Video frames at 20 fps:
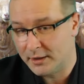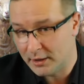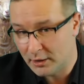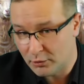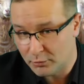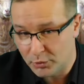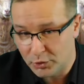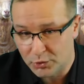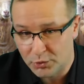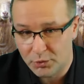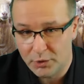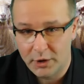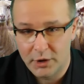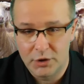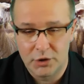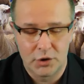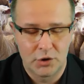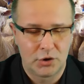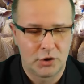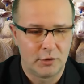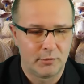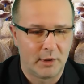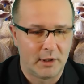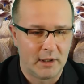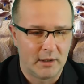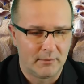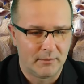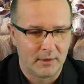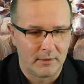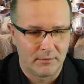nie lubi drugiej części
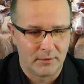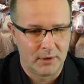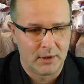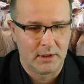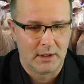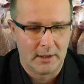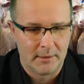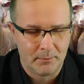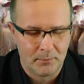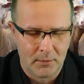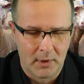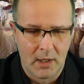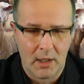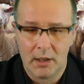pana Fafika,